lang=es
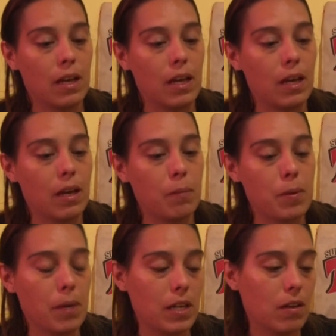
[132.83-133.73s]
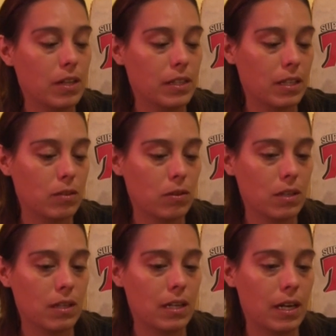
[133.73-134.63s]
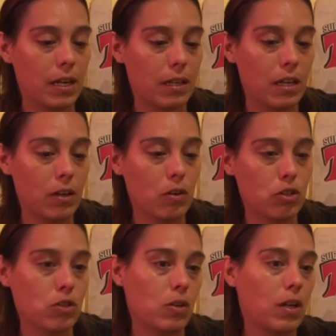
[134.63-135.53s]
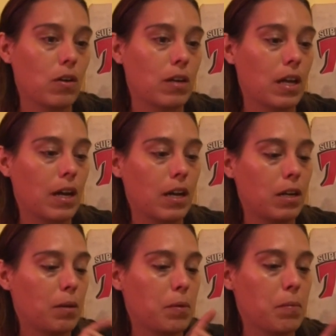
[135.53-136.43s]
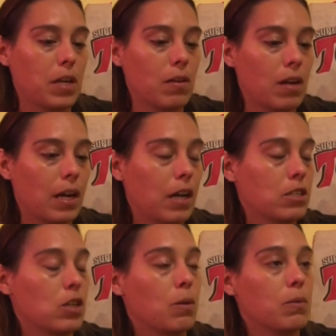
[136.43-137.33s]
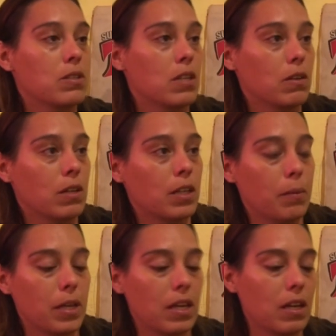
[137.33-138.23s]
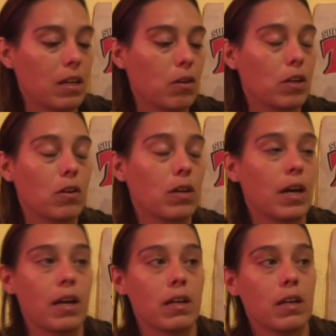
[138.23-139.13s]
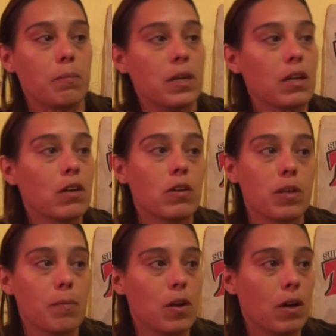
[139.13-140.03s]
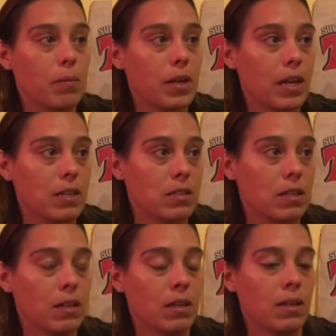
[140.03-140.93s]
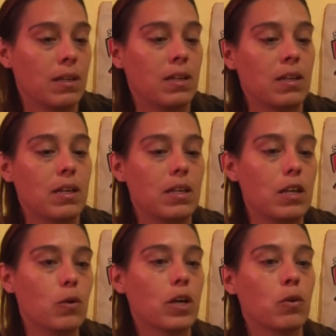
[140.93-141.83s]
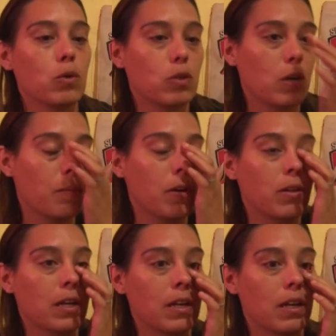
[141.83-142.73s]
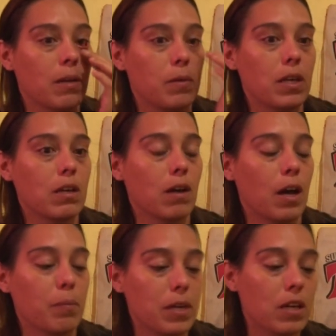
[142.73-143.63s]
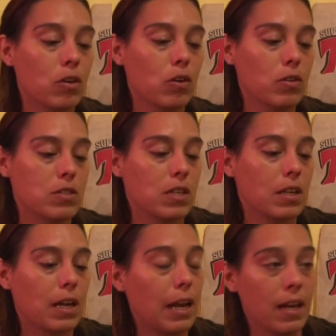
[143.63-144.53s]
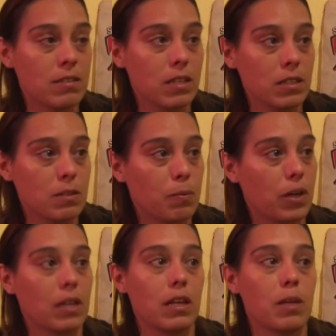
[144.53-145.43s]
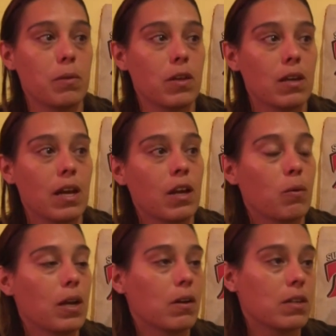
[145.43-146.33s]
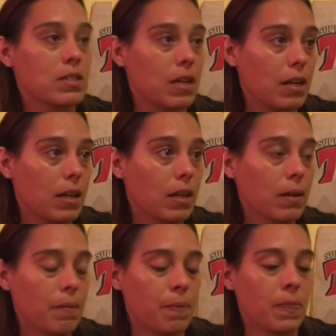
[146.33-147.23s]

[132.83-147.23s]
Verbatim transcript: Eh, mi marido le trató de declarar que no, yo no quiero que agarren a mi marido en la calle como hicieron esta mañana y no quiero que agarren a mis hijos ni me los amenacen. Y no es justo que me los dejen a mi, a hijo sin clases, porque tiene miedo de ir a la escuela con esa nena,